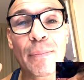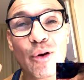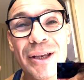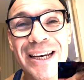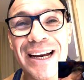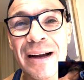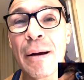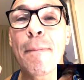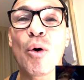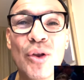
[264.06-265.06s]
podría,
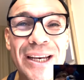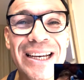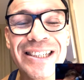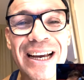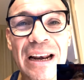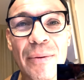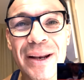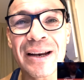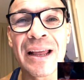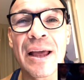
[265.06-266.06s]
podría llegar a
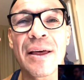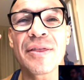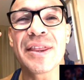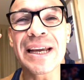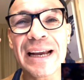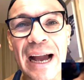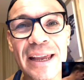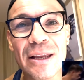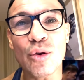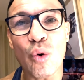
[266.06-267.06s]
ver
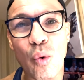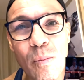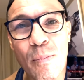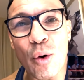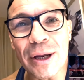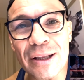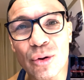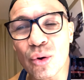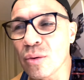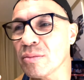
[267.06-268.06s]
decaído un
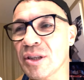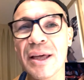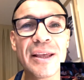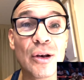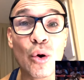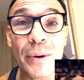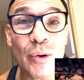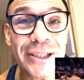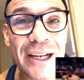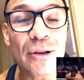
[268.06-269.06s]
poquito desde el
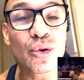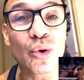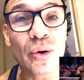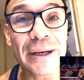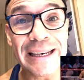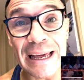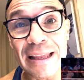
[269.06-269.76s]
noveno asalto en